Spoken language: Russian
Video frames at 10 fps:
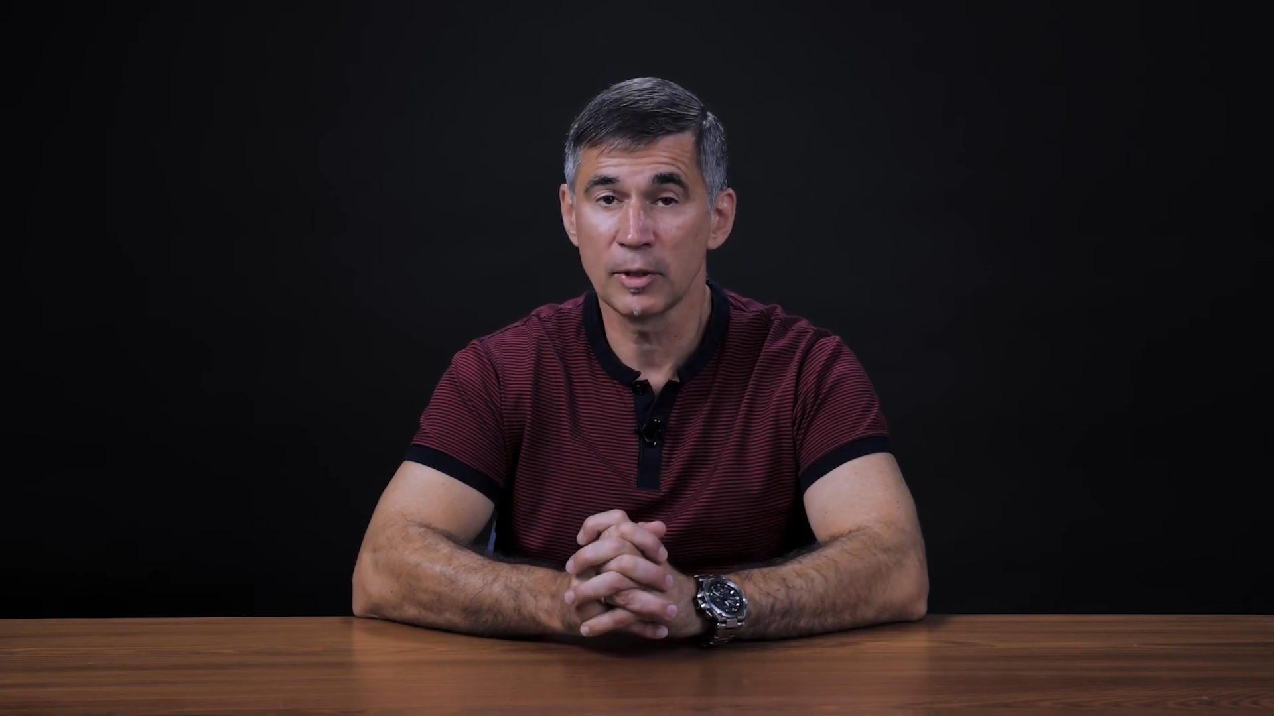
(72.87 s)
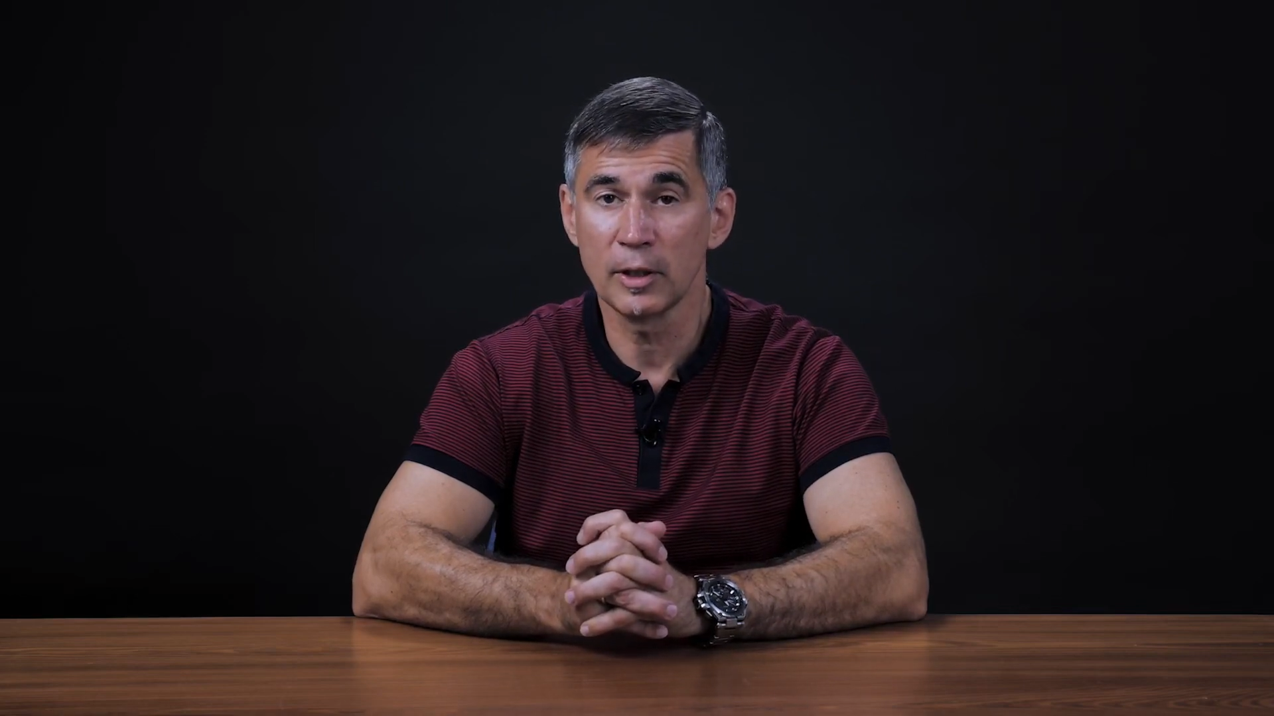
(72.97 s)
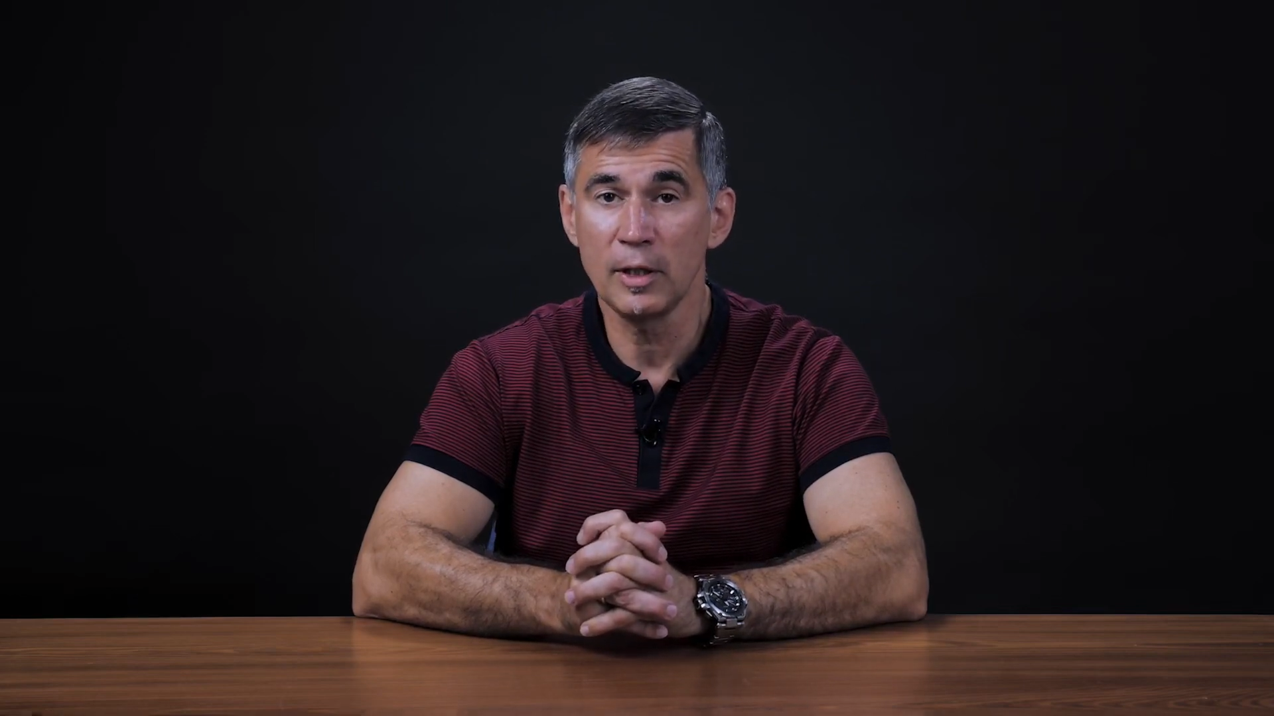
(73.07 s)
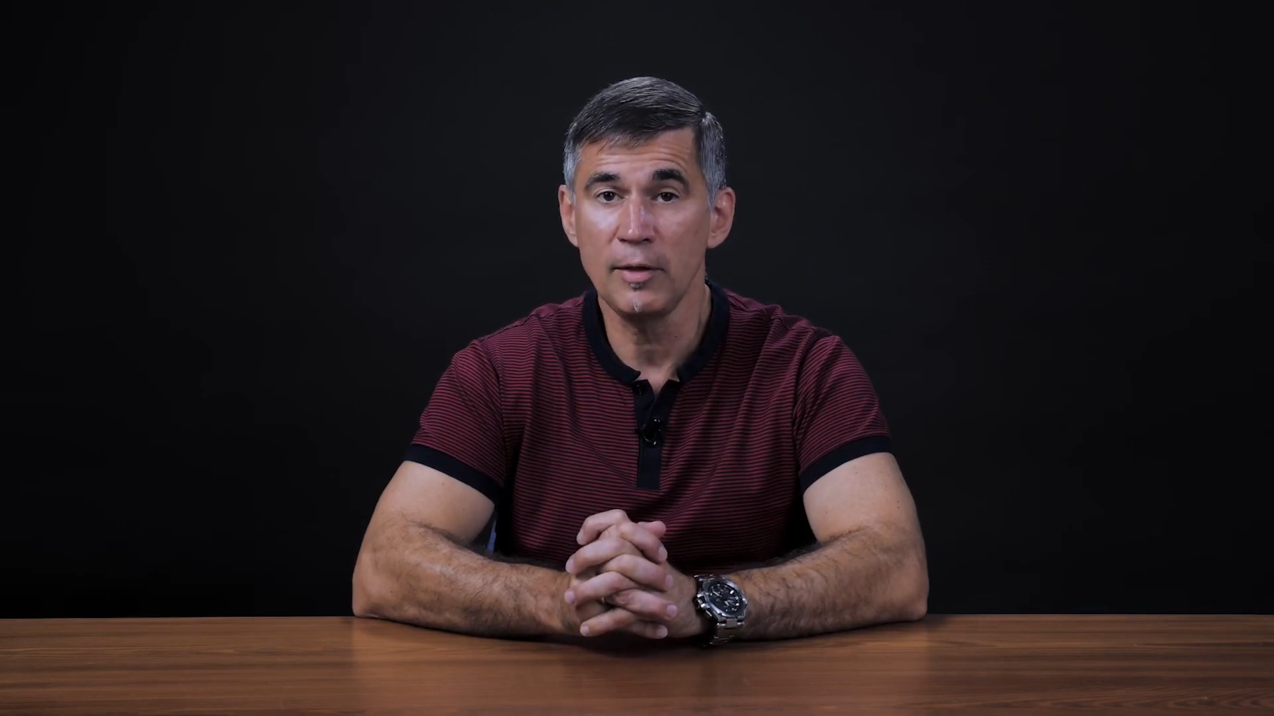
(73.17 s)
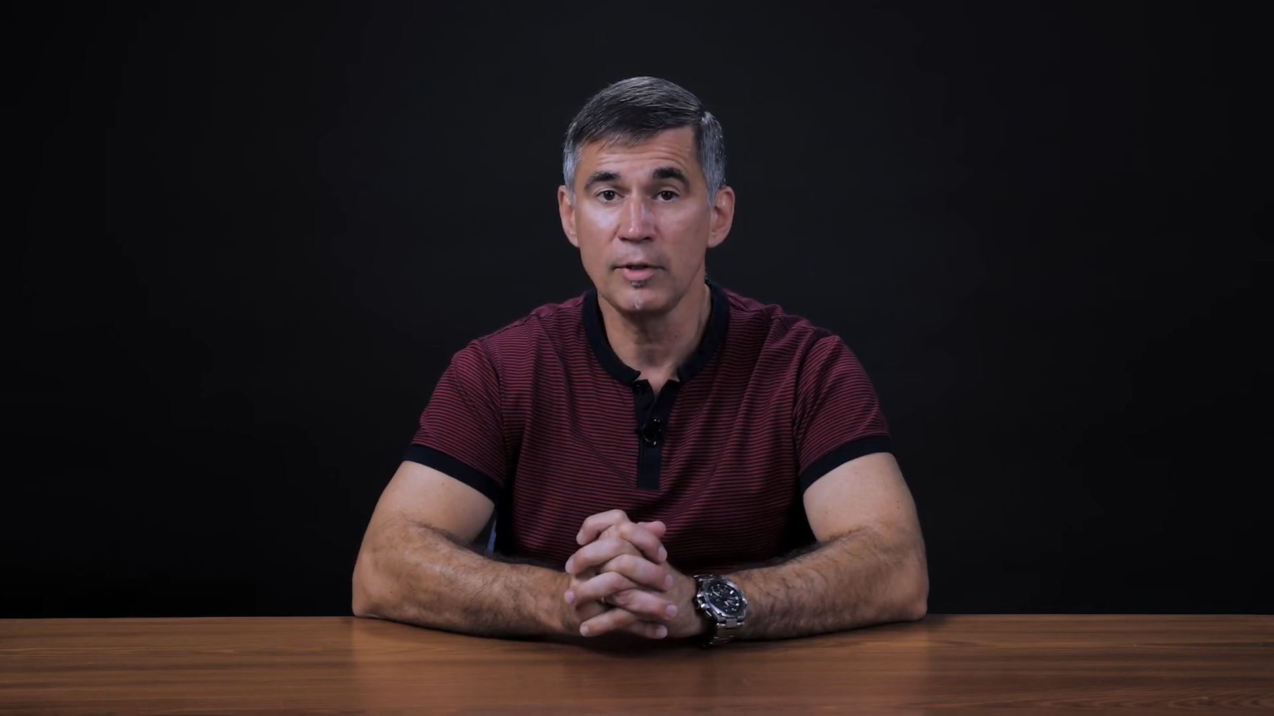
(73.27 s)

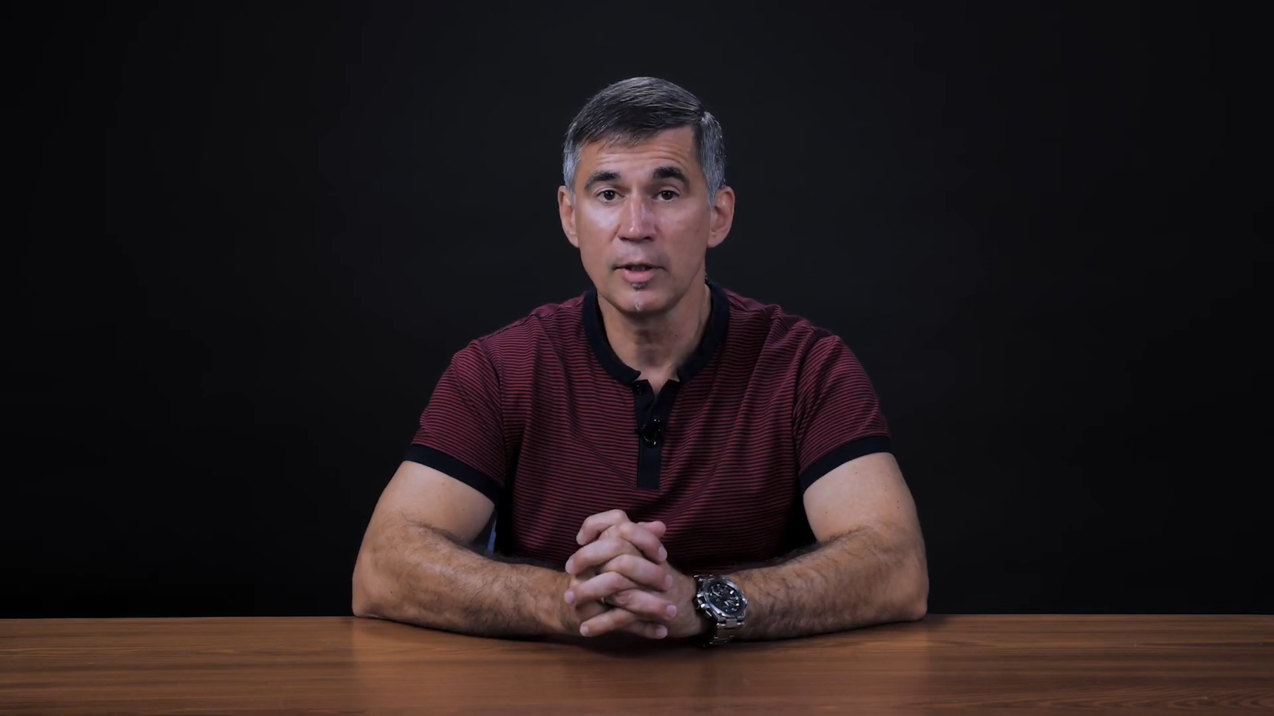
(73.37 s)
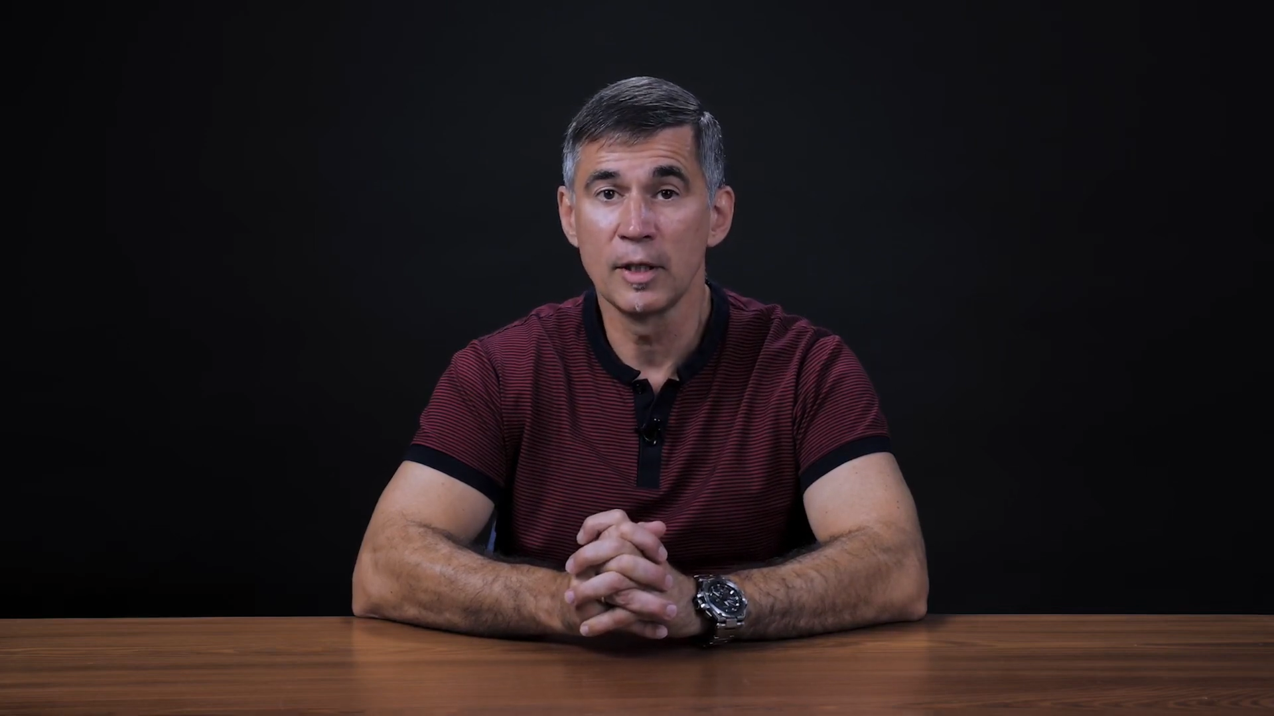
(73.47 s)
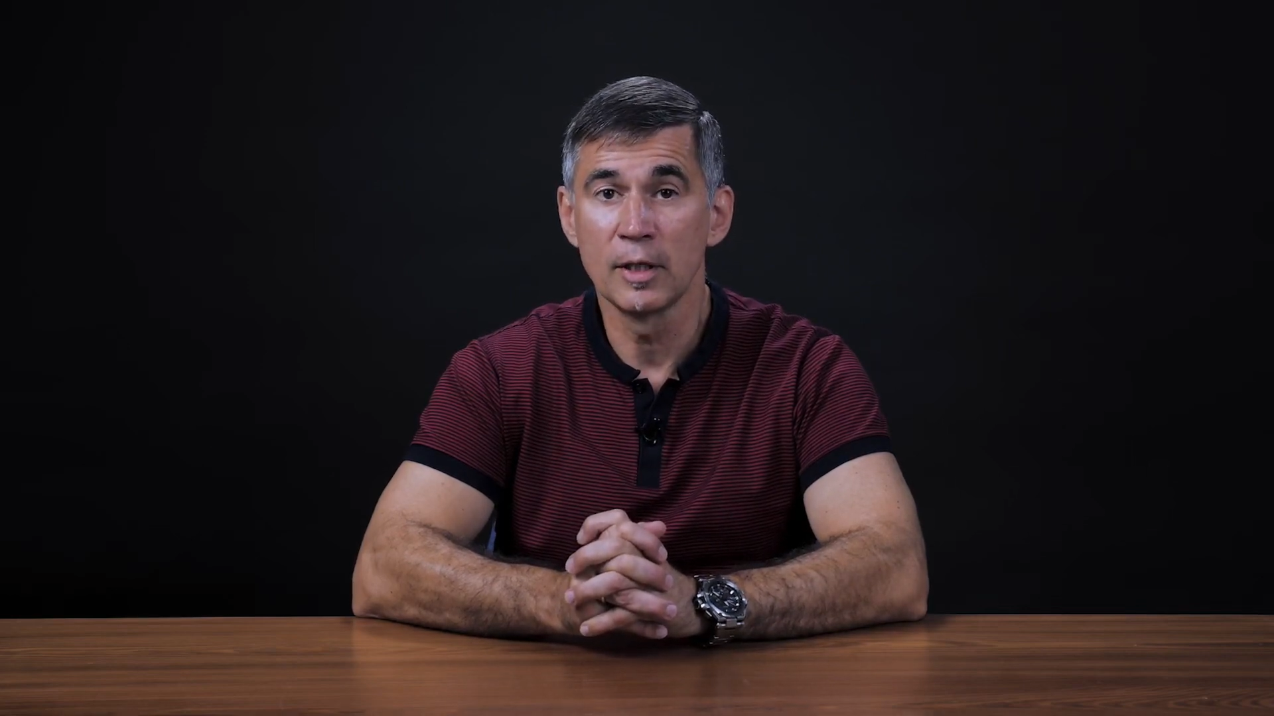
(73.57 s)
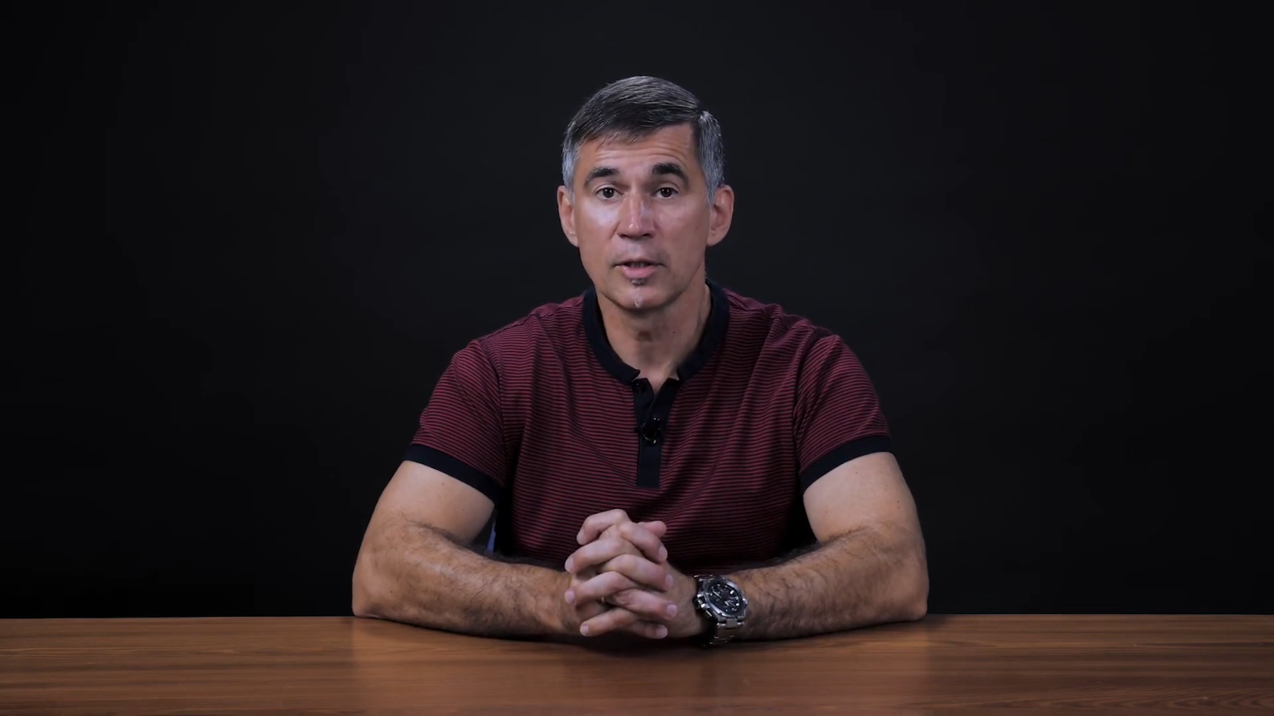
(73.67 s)
Окинавы,